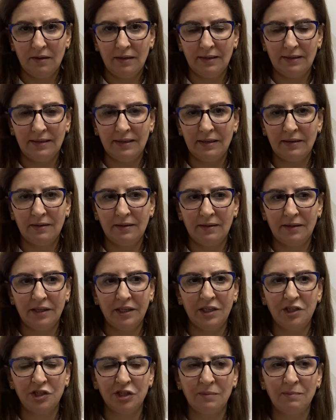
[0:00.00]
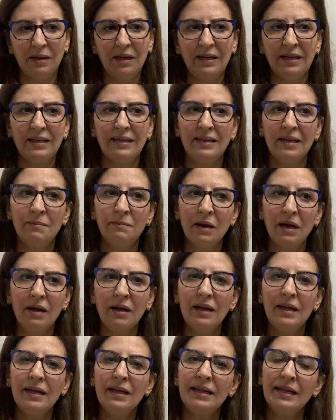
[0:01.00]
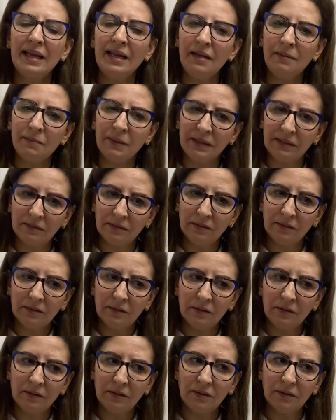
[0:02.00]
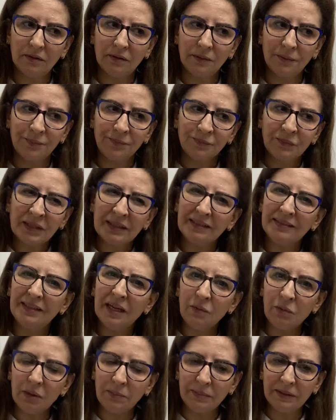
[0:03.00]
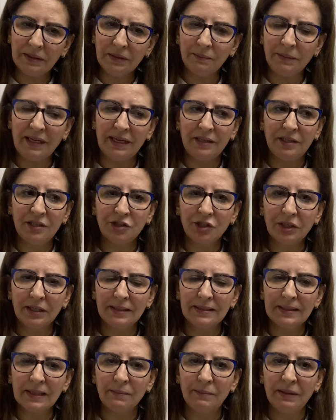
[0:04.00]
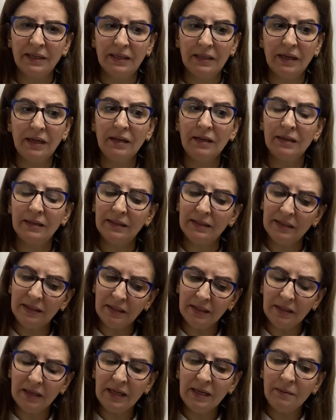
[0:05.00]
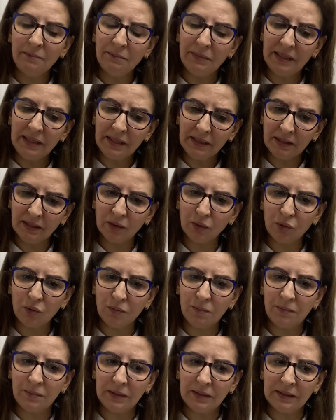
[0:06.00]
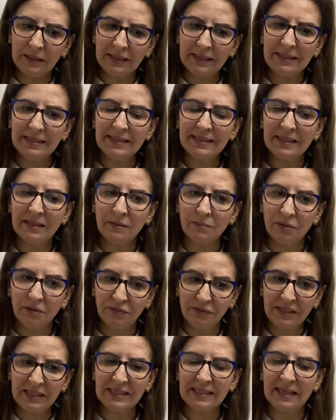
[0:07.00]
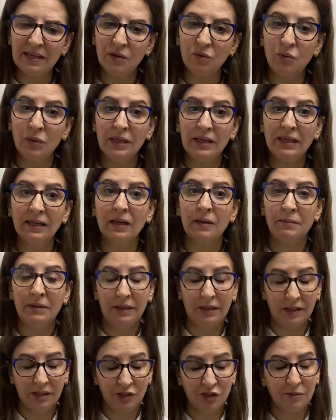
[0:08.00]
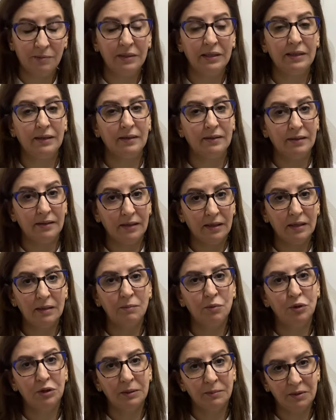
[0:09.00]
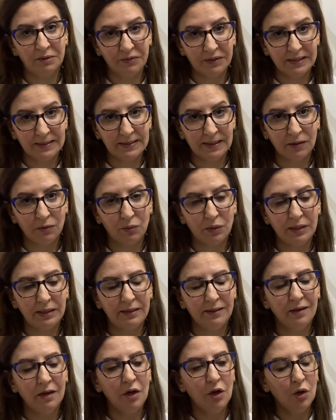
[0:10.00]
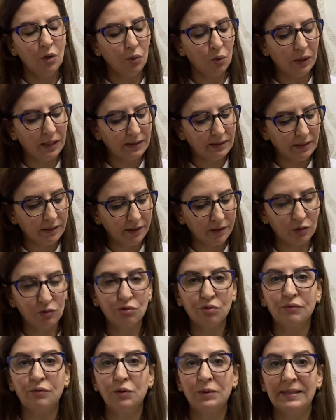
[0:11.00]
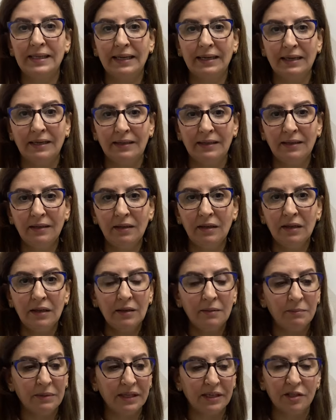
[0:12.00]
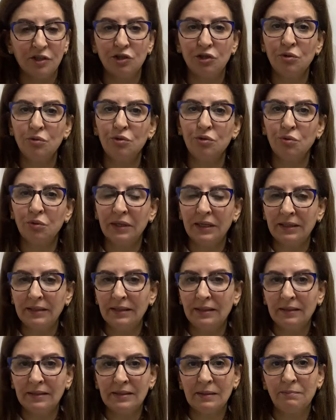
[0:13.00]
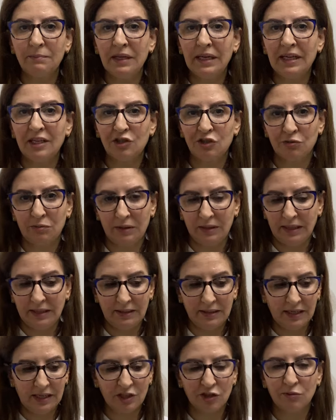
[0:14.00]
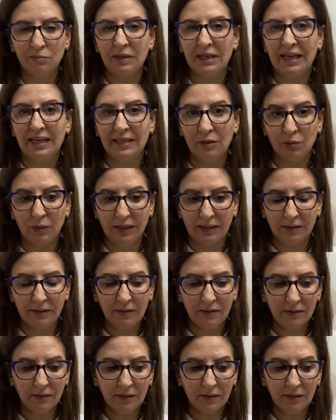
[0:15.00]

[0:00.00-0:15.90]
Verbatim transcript: ديال الحجامه انما كاين بعض آه، الضوابط بحال اللي شرحت قبيله اللي ملي كيقوم الانسان بالفحص الاولي قبل الحجامه لان لابد من فحص اولي وكذلك نشوفوا تحاليل ما كنجيوش وكيتم الحجم يعني حجم لاي واحد